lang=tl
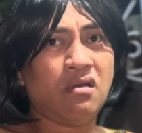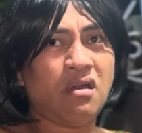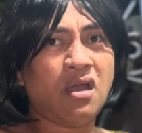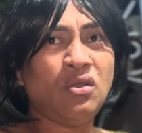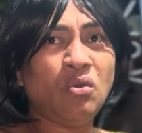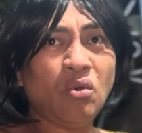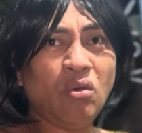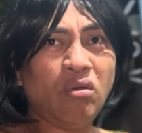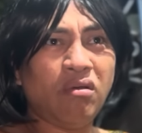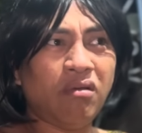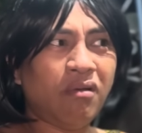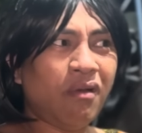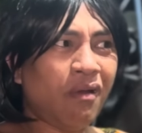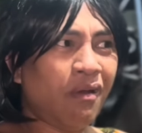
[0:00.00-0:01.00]
Ano?
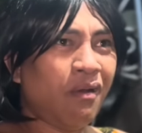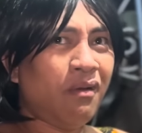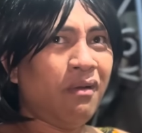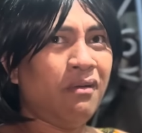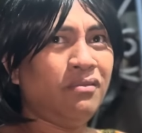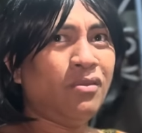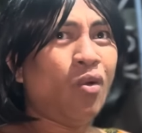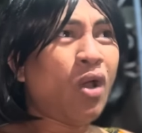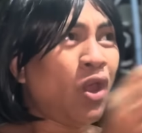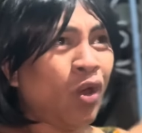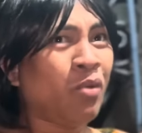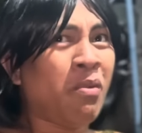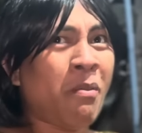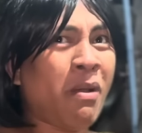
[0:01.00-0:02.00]
Kaya
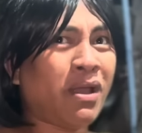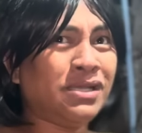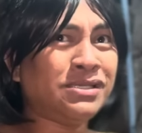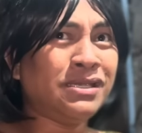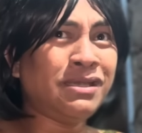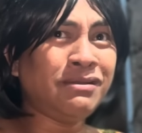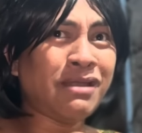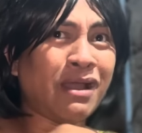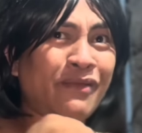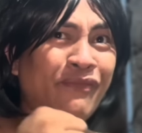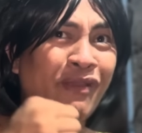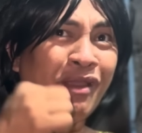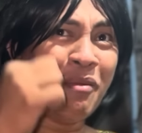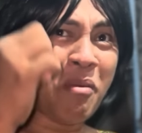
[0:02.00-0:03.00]
ko naman mag-isa dyan, Daddy
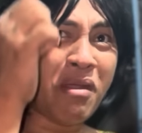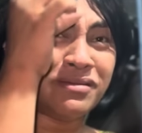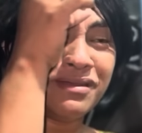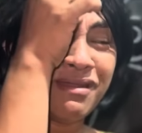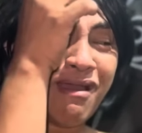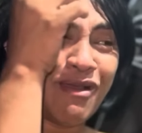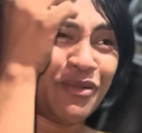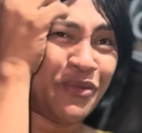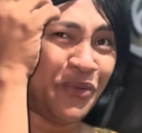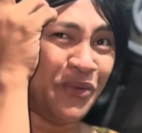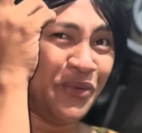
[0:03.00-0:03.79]
Finger. Parang si Rato.